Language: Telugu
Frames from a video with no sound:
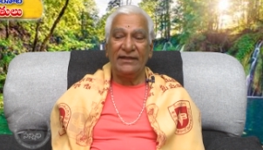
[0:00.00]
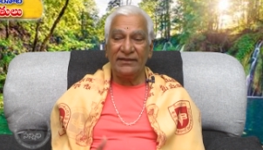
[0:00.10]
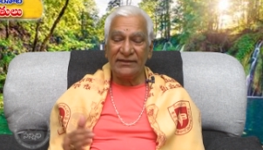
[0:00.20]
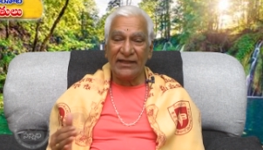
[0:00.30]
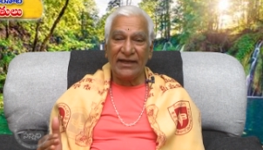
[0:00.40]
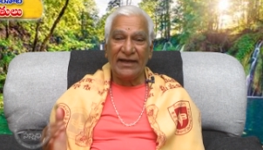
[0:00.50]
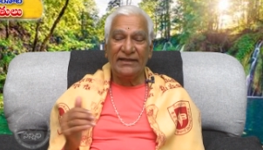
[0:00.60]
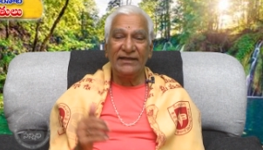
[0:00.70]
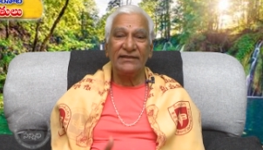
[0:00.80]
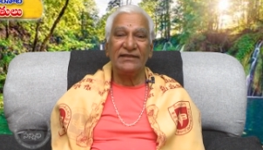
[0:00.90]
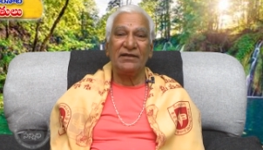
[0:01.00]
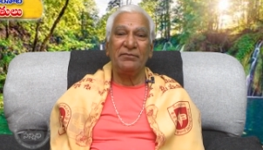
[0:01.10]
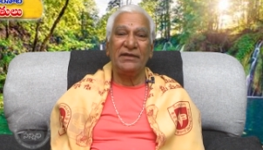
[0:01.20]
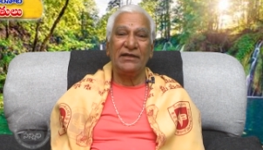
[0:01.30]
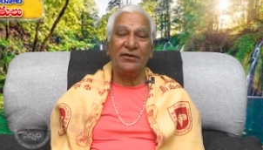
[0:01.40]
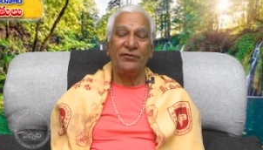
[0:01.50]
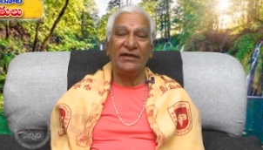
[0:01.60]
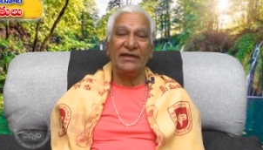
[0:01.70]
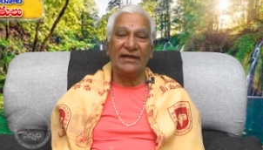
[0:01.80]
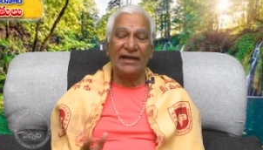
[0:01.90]
ఇంత
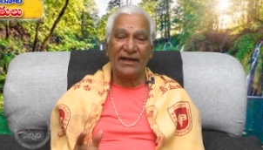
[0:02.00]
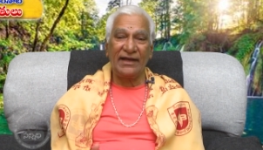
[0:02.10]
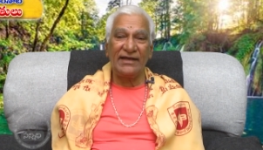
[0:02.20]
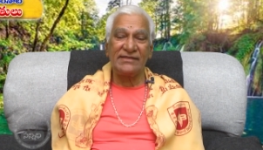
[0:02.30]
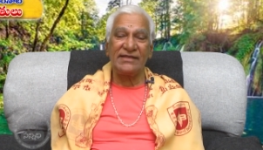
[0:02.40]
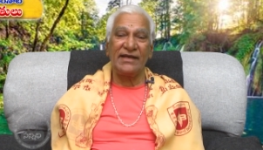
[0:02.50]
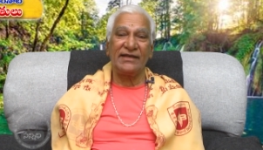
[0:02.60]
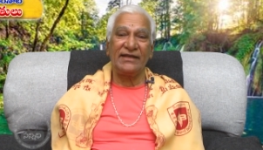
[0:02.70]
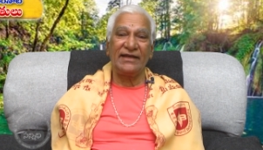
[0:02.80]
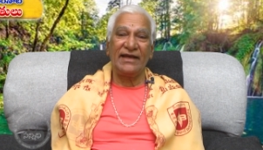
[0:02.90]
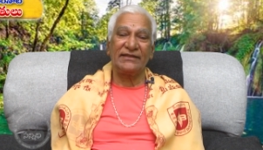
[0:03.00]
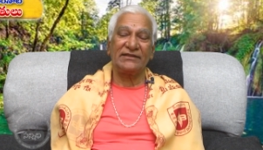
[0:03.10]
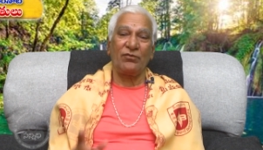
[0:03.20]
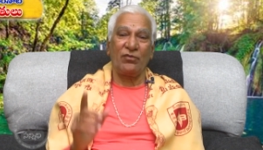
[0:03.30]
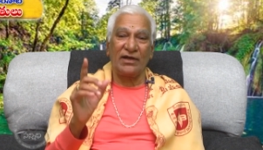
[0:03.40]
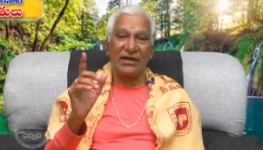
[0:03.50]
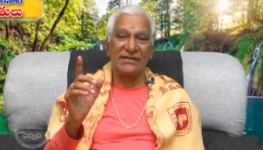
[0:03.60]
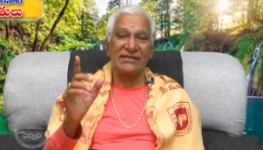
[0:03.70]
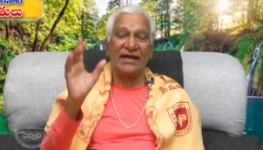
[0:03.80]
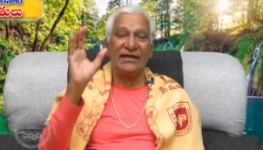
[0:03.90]
కఠినతరమైనటువంటి గంగాసాగర్ యాత్ర
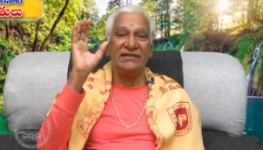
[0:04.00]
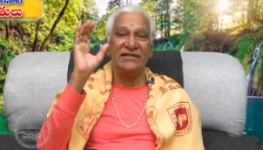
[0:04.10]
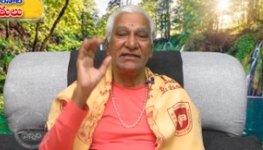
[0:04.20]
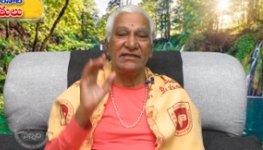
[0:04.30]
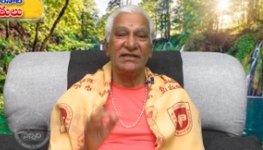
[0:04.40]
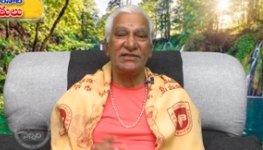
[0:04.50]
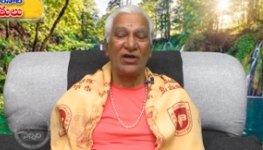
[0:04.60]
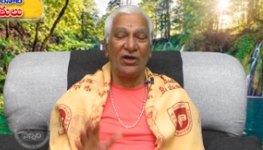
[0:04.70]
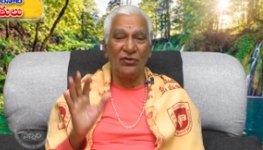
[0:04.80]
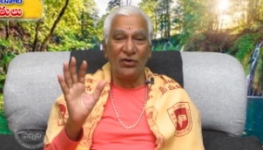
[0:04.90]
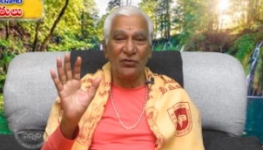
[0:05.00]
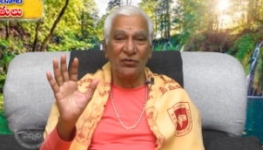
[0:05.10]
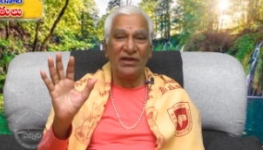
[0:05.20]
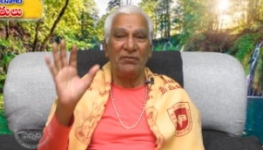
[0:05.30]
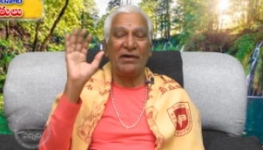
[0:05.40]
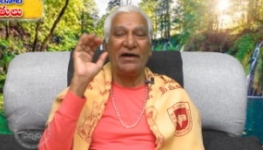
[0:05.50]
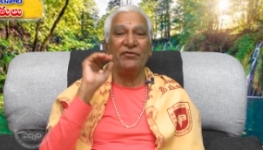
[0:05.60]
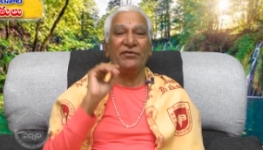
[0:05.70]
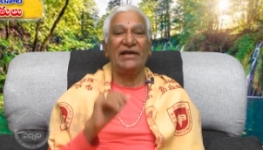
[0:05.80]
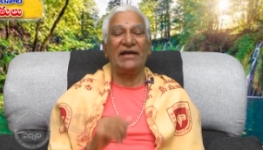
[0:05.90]
ఒక్కసారి చేస్తే చాలు అనుకునే
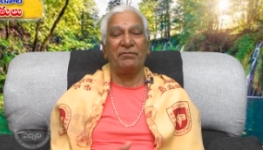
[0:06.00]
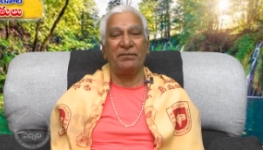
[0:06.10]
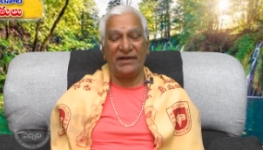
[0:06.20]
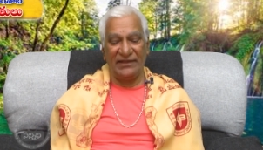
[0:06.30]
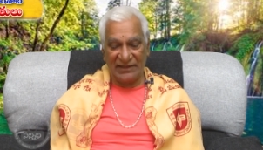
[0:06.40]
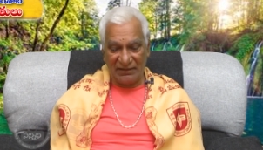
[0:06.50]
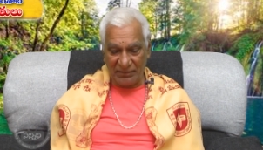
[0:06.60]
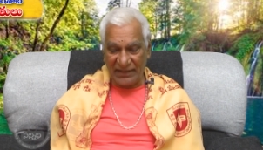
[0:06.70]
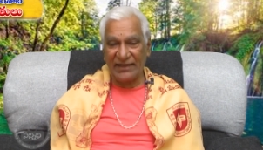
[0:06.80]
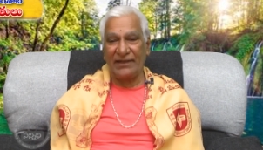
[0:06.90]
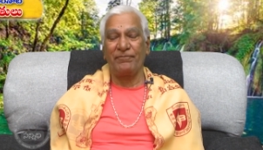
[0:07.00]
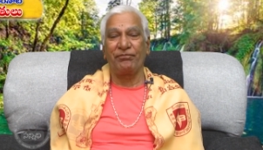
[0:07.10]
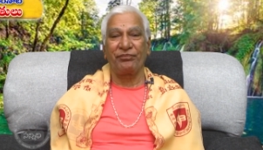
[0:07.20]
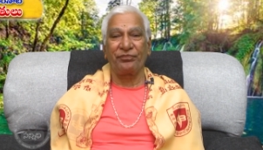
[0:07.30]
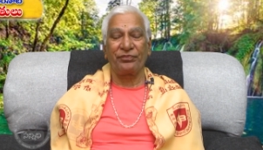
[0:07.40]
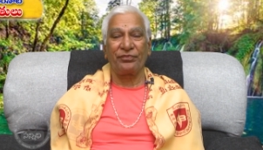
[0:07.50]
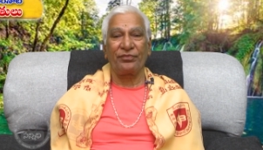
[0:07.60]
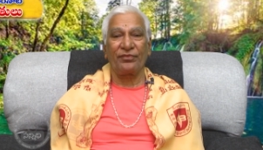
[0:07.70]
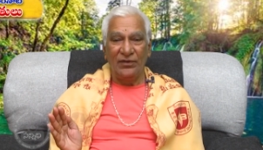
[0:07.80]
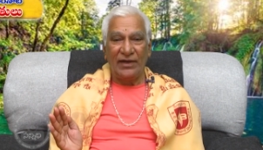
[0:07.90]
భావం ఏర్పడిందనమాట
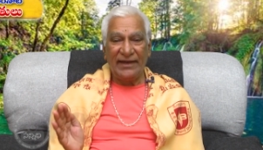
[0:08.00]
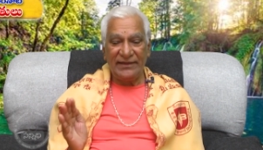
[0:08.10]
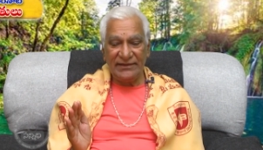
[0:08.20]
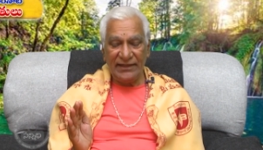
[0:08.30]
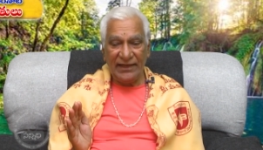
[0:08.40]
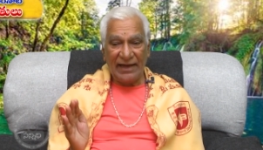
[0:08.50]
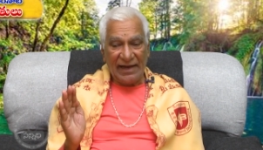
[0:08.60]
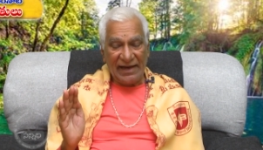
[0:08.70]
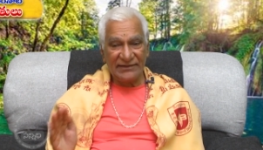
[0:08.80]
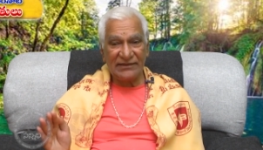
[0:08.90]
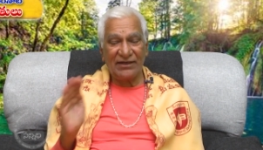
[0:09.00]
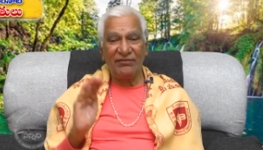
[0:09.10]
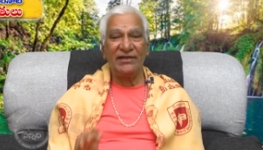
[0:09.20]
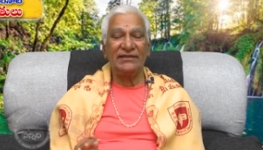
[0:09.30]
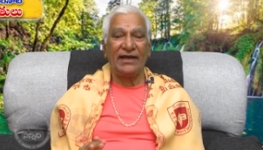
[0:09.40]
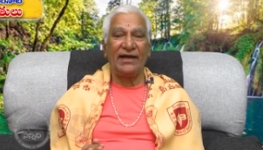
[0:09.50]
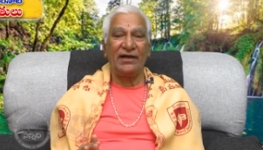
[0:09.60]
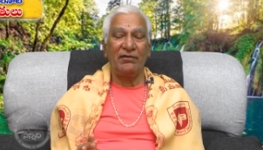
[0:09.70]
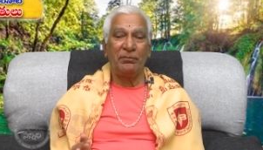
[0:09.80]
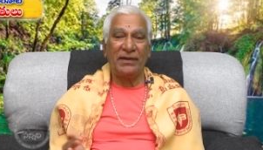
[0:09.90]
అయితే ఆ తర్వాత
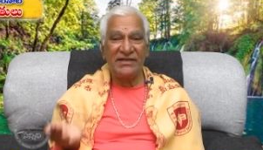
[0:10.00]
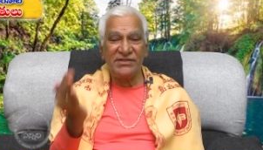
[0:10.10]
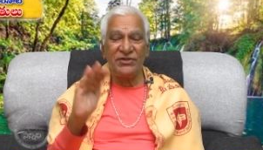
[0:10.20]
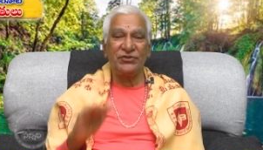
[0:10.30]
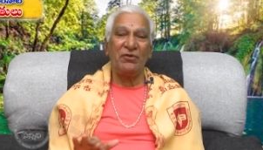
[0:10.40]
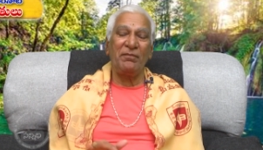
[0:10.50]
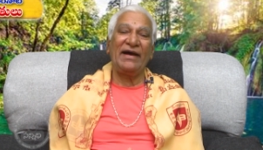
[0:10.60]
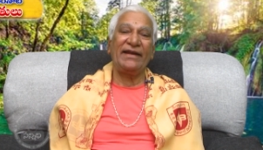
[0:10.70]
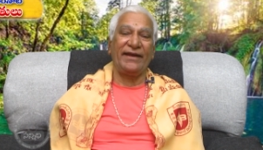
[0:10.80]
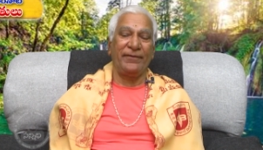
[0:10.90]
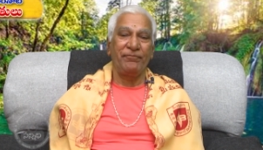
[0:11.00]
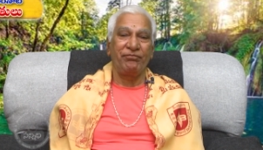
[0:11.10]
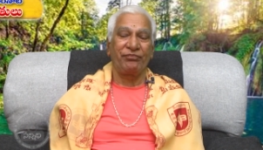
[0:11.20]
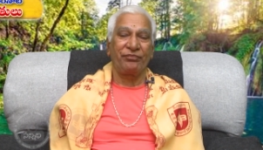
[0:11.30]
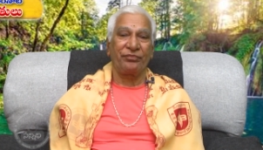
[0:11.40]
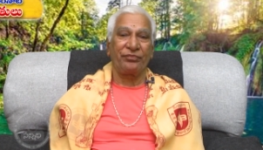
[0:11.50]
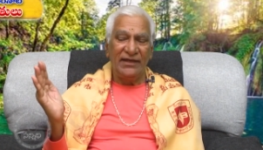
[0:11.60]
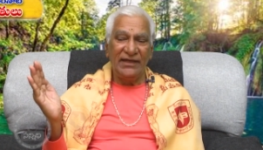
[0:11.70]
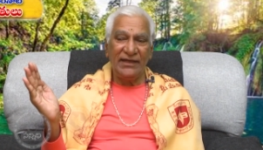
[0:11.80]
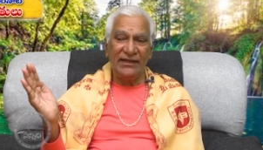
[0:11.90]
పరిస్థితులు మారాయి
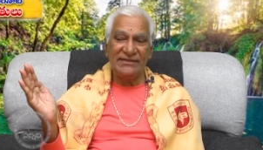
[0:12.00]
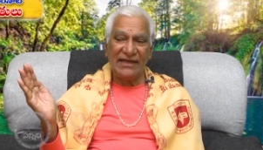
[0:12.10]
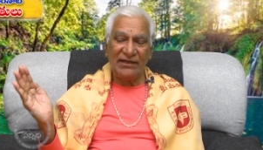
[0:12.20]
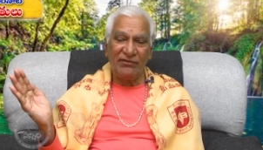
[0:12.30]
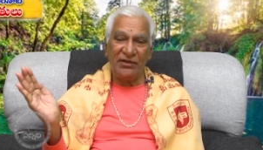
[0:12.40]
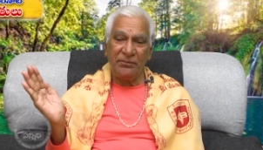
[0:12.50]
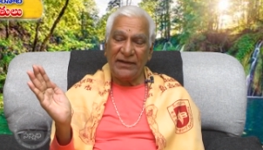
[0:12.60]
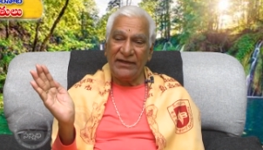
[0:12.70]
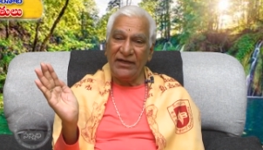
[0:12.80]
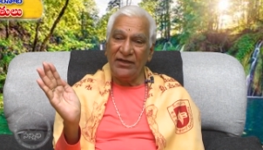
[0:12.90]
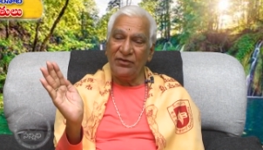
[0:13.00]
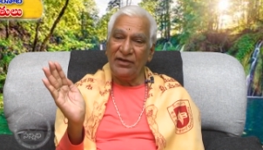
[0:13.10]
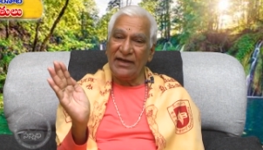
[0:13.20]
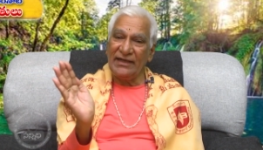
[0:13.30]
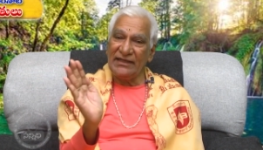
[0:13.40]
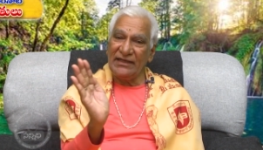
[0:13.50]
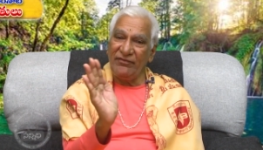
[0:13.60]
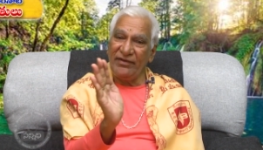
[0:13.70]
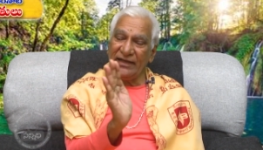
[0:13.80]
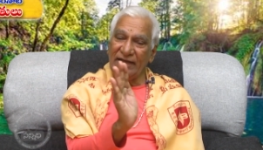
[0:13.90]
ఈ జనవరి పన్నెండు నాటికి
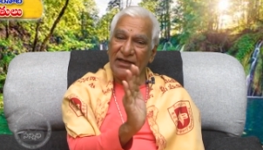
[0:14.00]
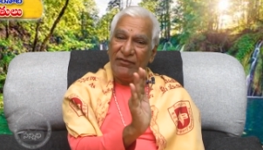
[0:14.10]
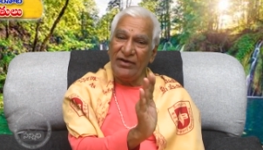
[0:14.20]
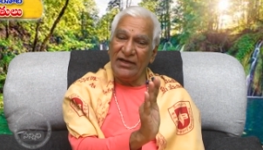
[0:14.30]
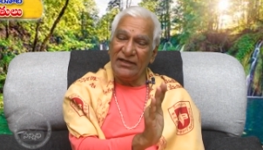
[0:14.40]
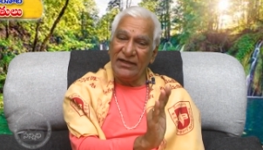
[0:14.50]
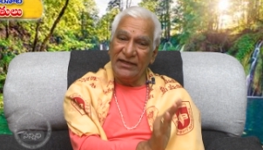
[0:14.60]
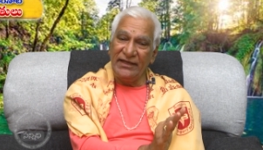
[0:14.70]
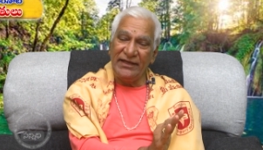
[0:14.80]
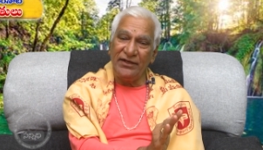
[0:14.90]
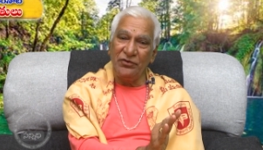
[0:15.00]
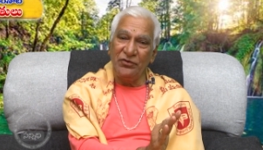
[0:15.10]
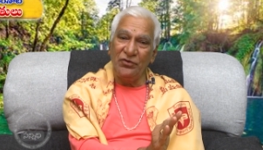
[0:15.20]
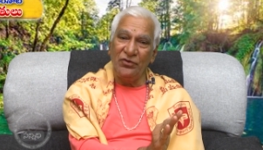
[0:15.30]
వెనక్కి వెళ్ళిన నీరు